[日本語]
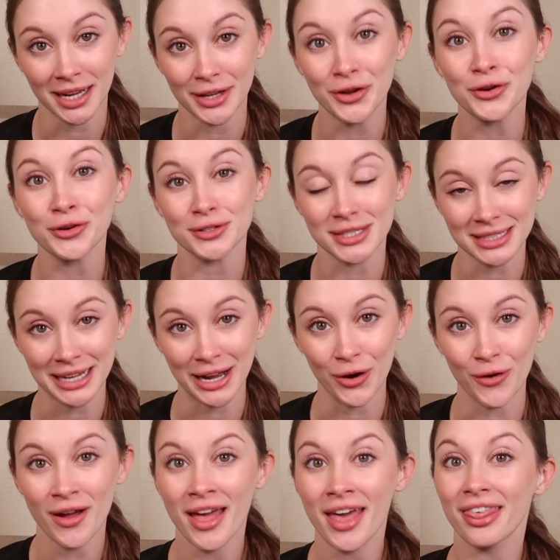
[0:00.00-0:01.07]
がよく使
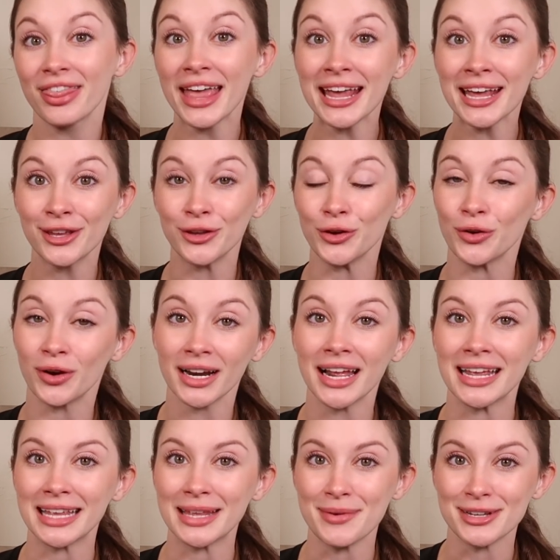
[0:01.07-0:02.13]
う Thank you から
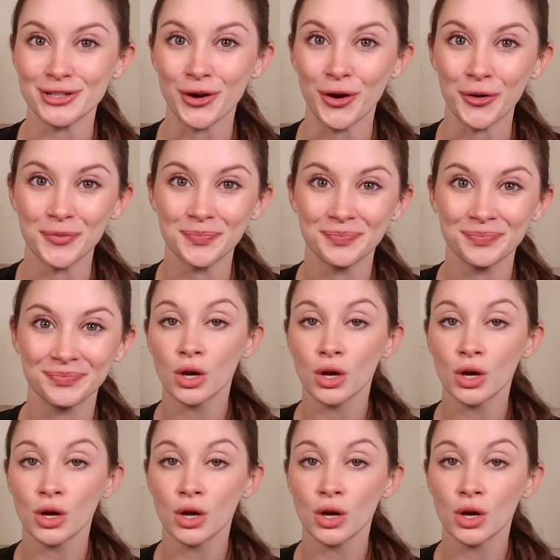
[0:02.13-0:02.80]
いきましょう。